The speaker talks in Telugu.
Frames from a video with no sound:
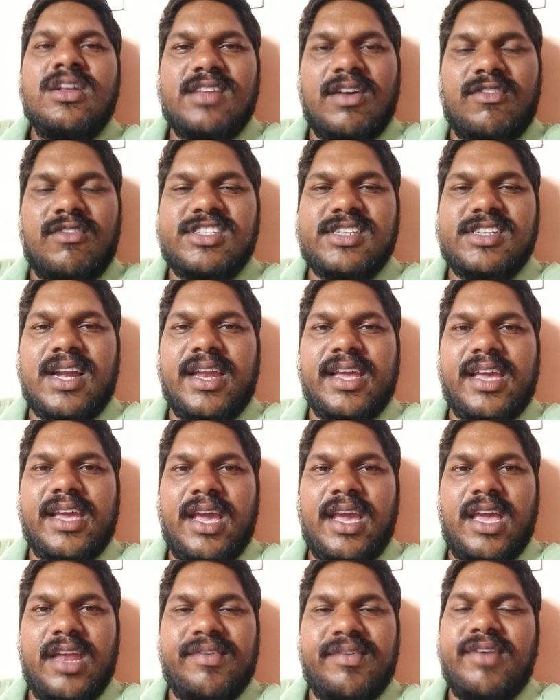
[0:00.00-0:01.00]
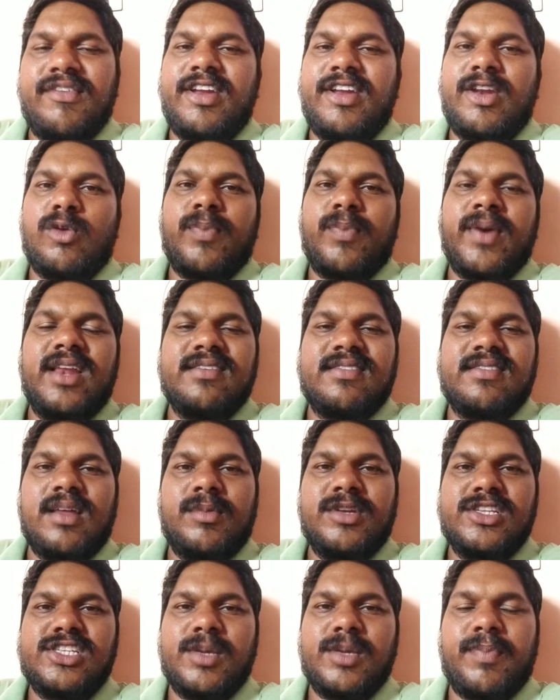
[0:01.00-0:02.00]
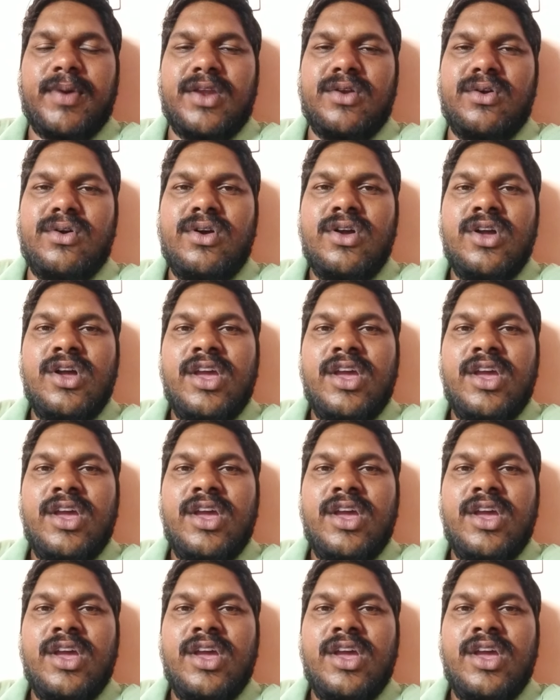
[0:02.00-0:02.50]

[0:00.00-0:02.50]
సంవత్సరానికి ఇరవై వేల రూపాయలు ఇస్తామని చెప్పారు